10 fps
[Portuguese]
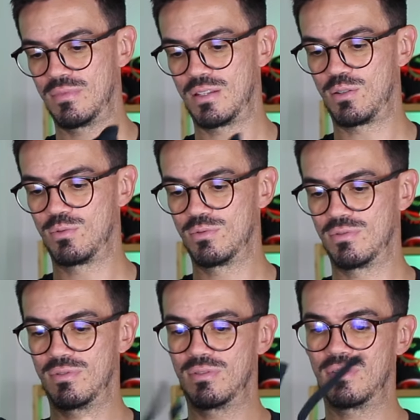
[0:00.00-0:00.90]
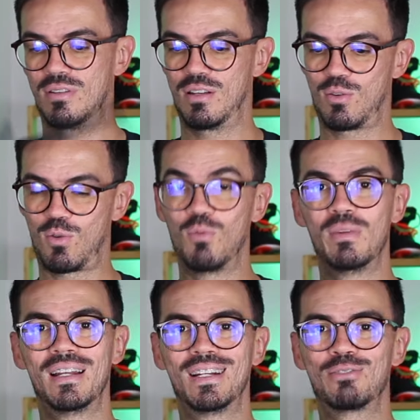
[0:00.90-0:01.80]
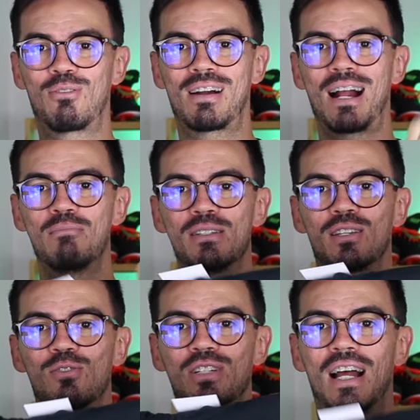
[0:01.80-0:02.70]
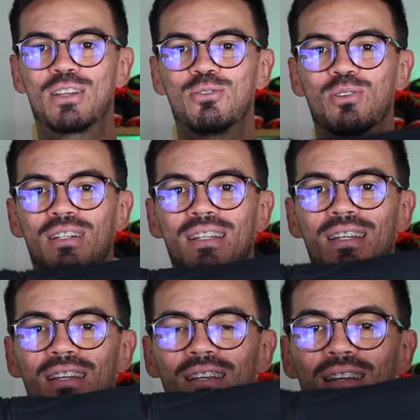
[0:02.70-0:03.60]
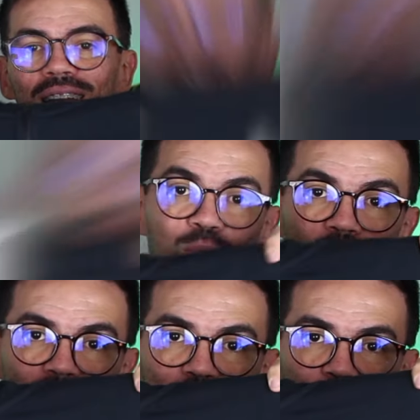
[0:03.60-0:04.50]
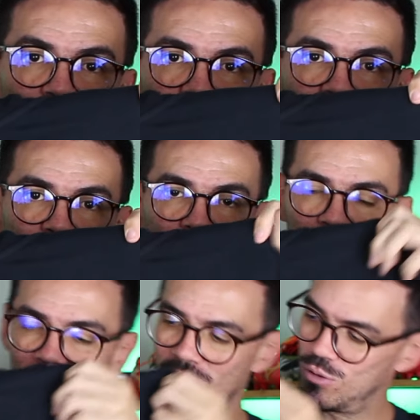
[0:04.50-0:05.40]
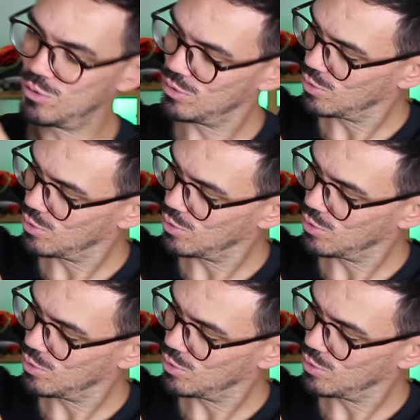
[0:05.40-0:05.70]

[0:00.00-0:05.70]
Então, combinando com a camisa que eu já tô aqui. Moletom todo preto